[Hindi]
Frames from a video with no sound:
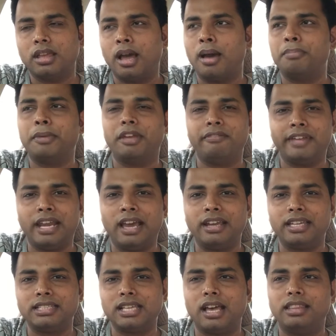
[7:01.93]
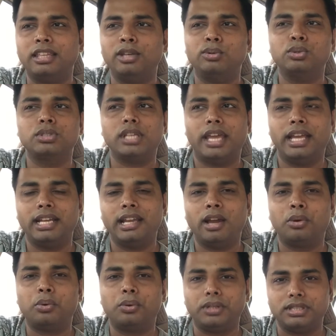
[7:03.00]
आपके विला के साथ ही उस एरिया
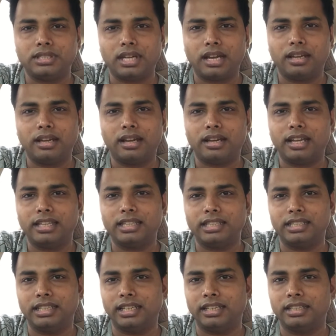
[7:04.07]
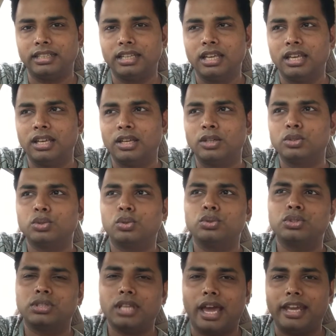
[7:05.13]
को कंस्ट्रक्ट करके दे देंगे सो so,
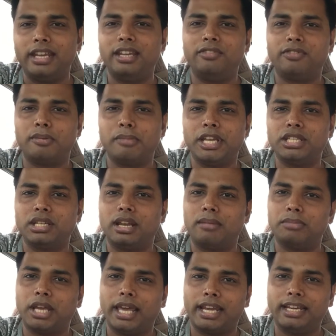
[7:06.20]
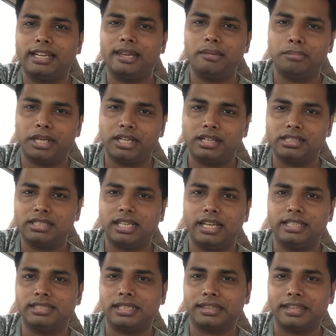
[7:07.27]
सारी इन्फॉर्मेशन आप डायरेक्टली बिल्डर से
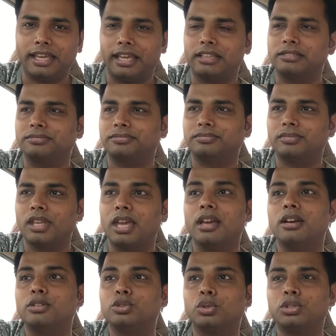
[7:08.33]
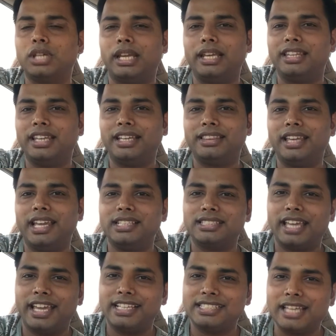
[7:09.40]
ले सकते हैं सो so, चलिए देखते हैं
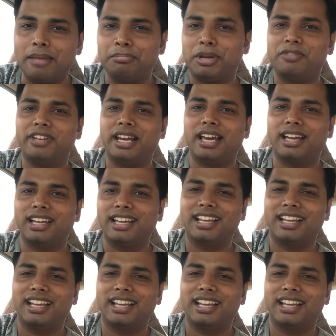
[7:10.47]
इसका एक सैम्पल विला